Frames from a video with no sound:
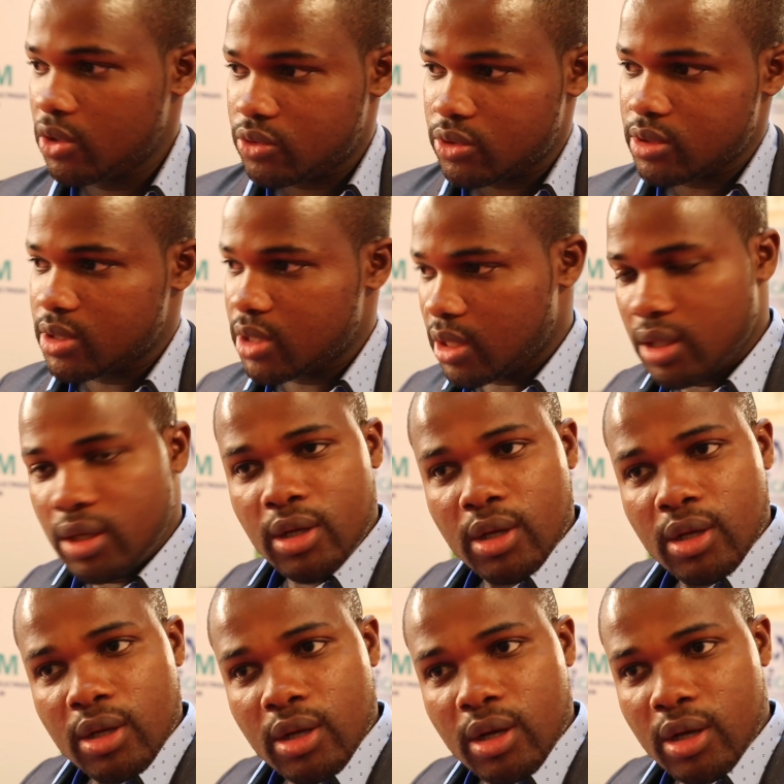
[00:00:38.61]
utilisés
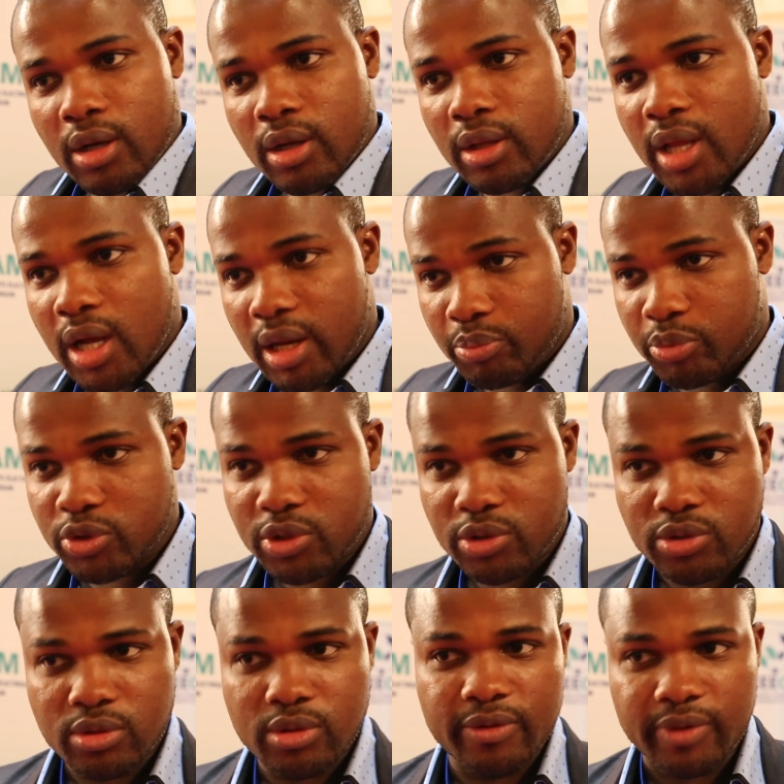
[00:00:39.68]
euh, dans les
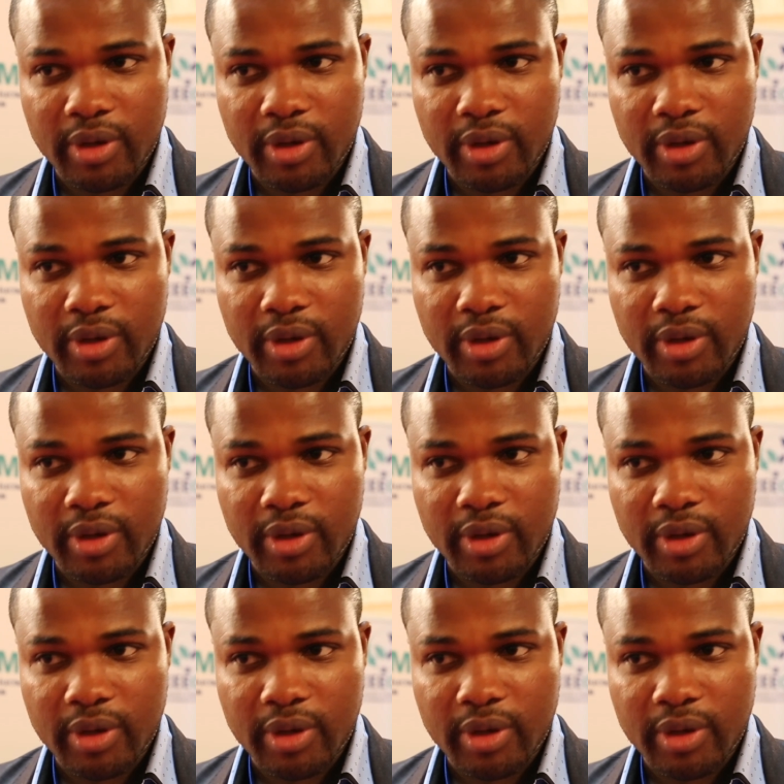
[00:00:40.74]
processus de